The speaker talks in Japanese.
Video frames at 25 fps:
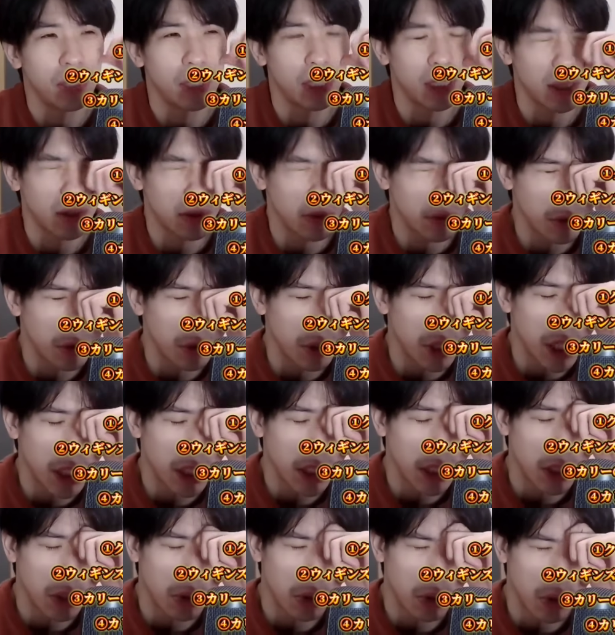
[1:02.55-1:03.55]
あの
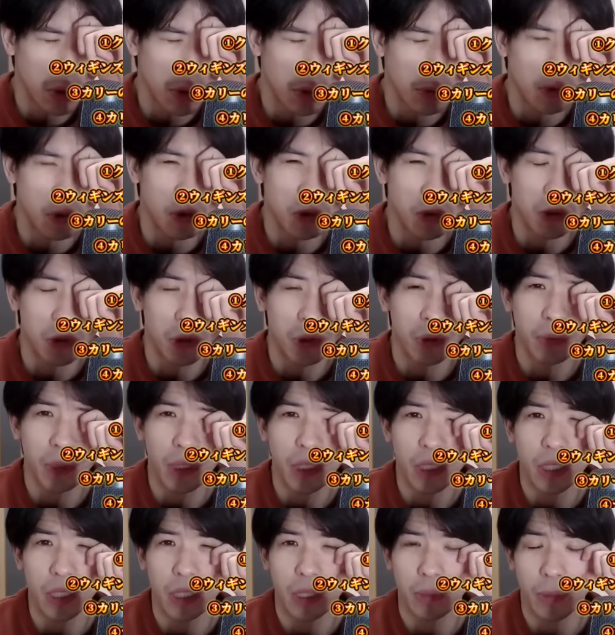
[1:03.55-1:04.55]
クラッチショットも
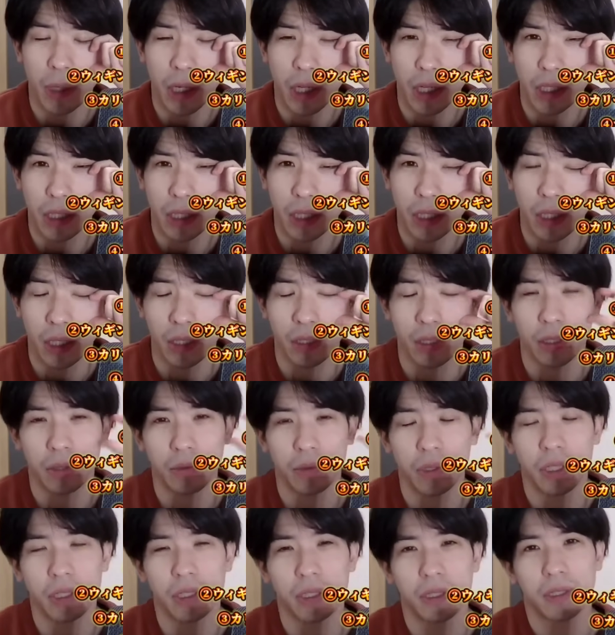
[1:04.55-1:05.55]
クミンガに任せたん
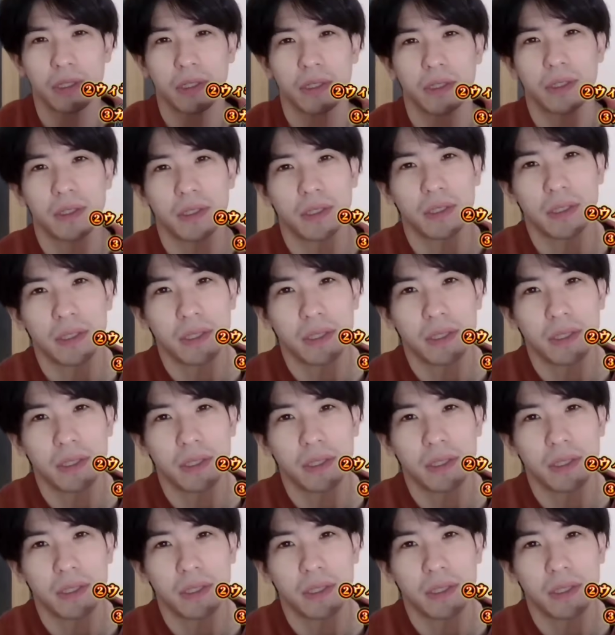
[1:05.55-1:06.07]
だよね。